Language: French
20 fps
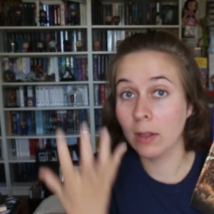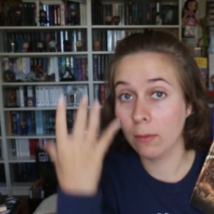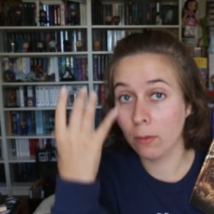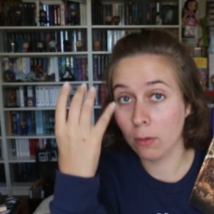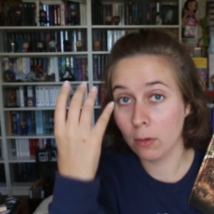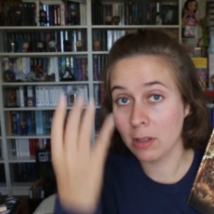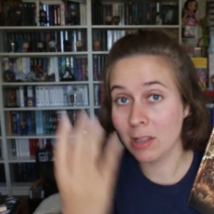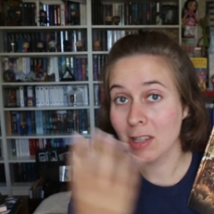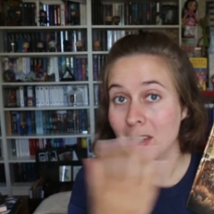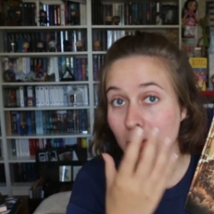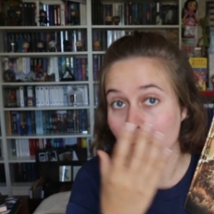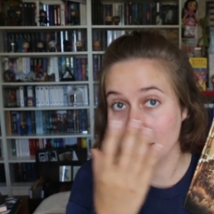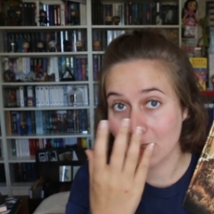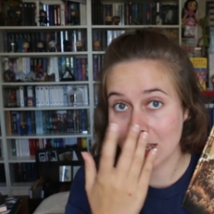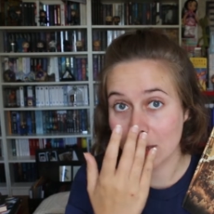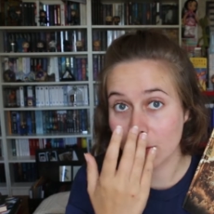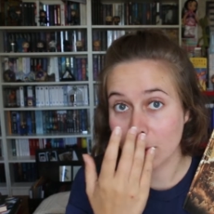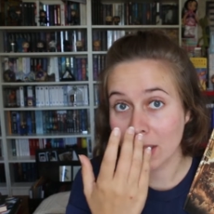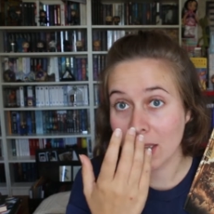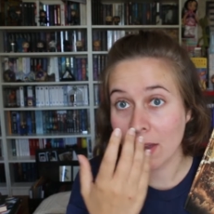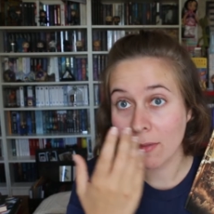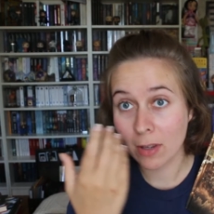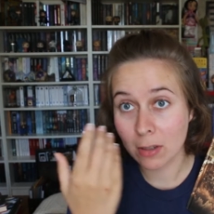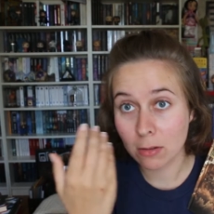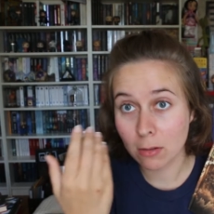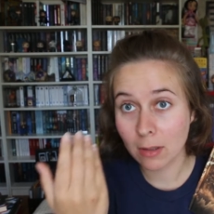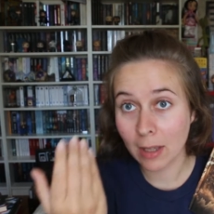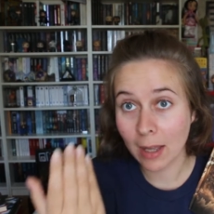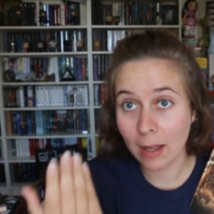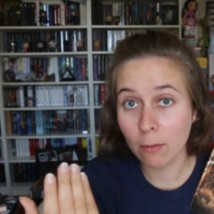Il veut lier son esprit
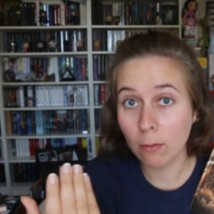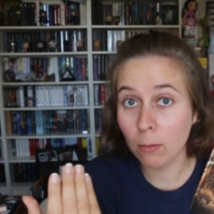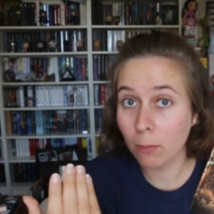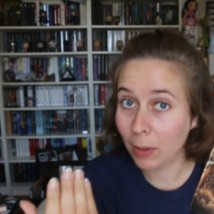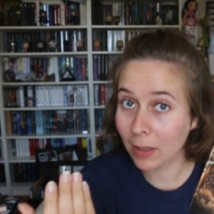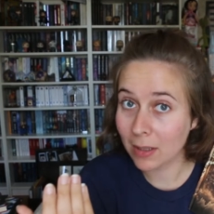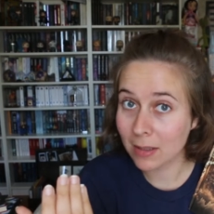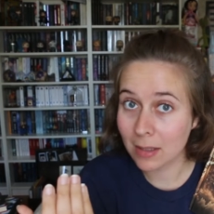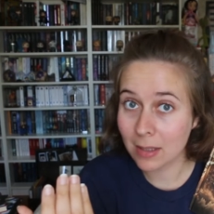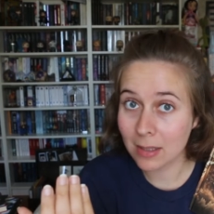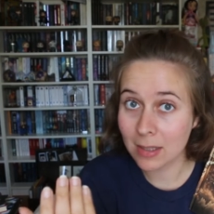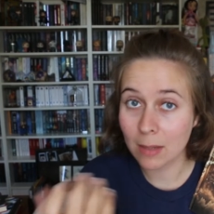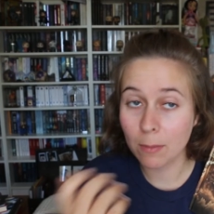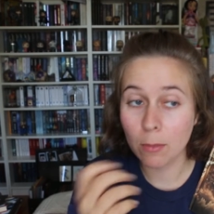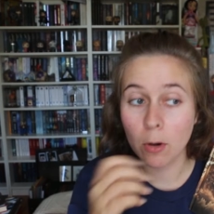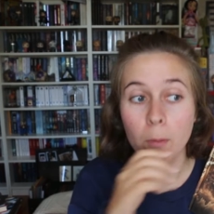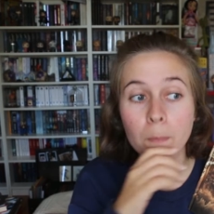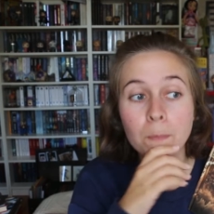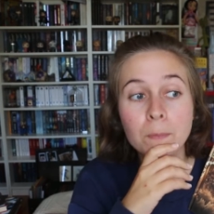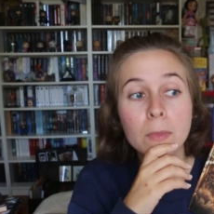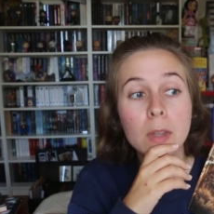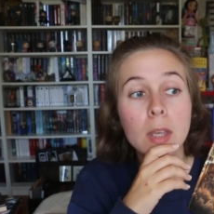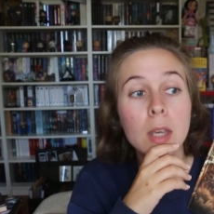avec ce dragon précisément.